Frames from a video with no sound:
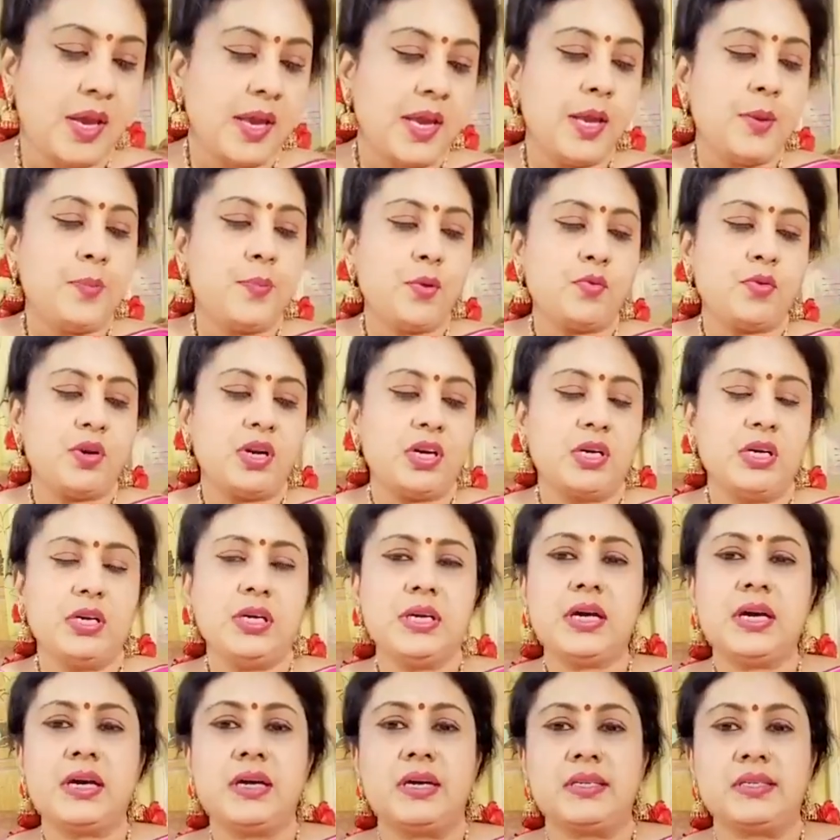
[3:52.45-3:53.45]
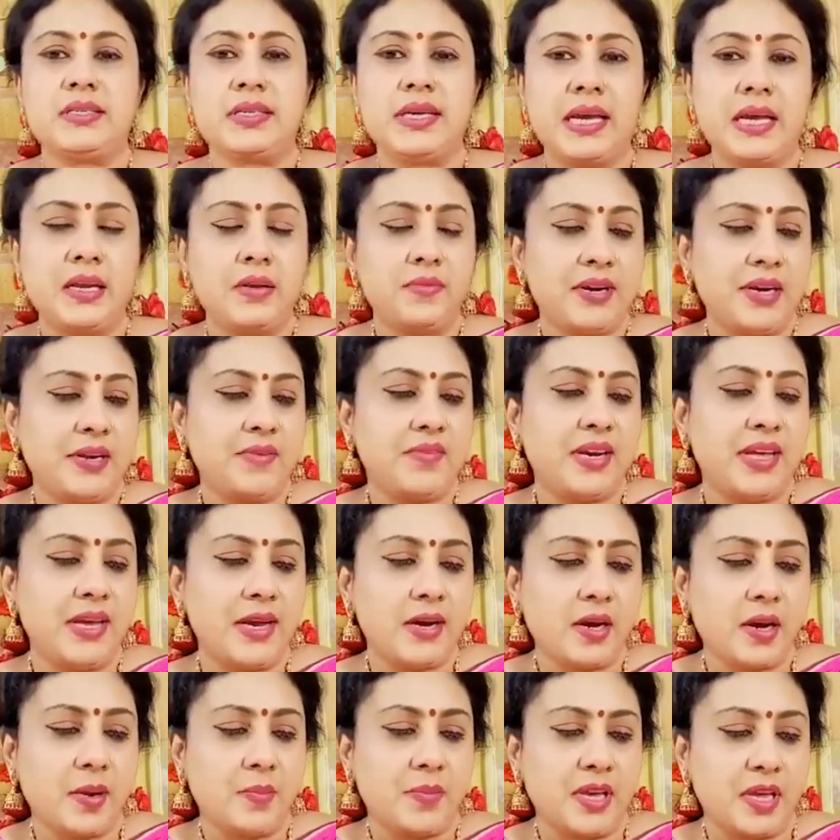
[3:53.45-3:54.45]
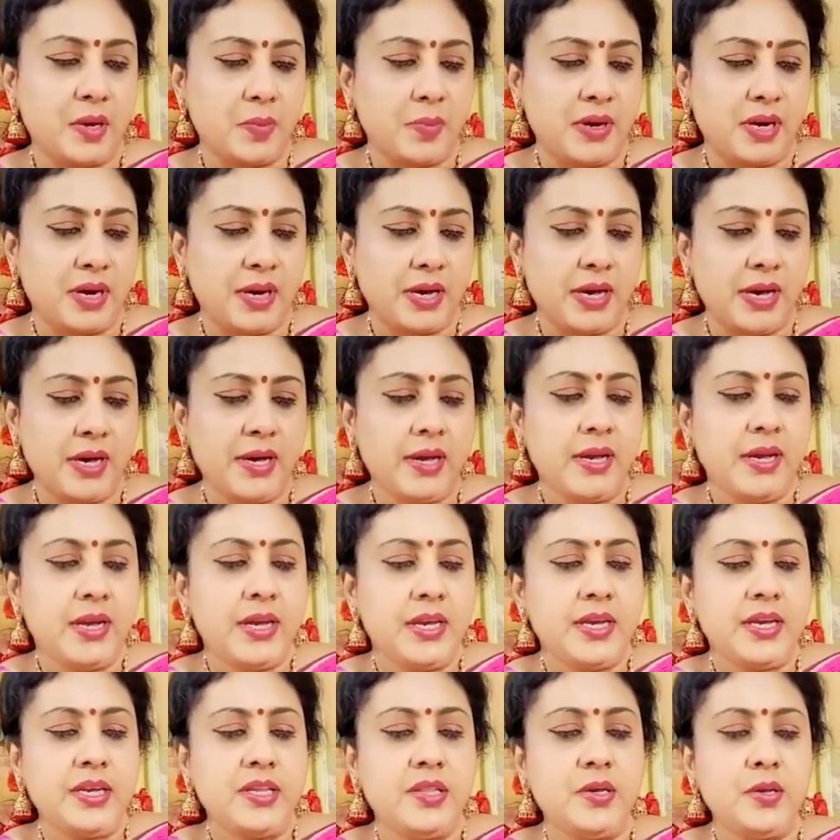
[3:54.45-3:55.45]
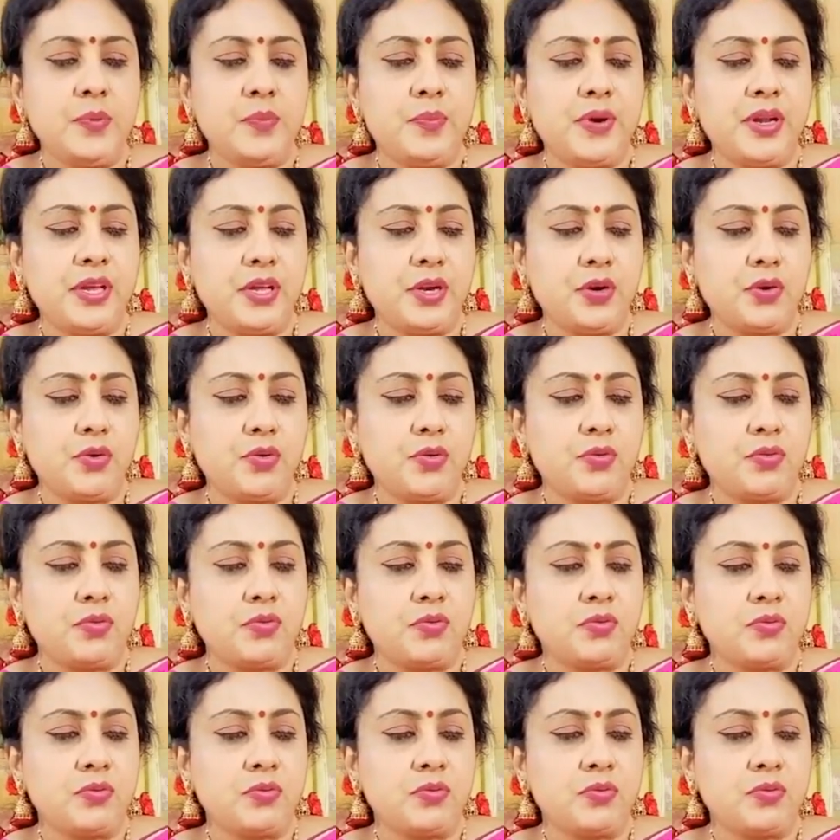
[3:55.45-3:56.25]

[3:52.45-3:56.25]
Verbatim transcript: இப்போ உங்களுக்கு நான் செயல் வடிவிலேயே காமிக்கிறேன் பாருங்க இது இப்படி இருக்கும்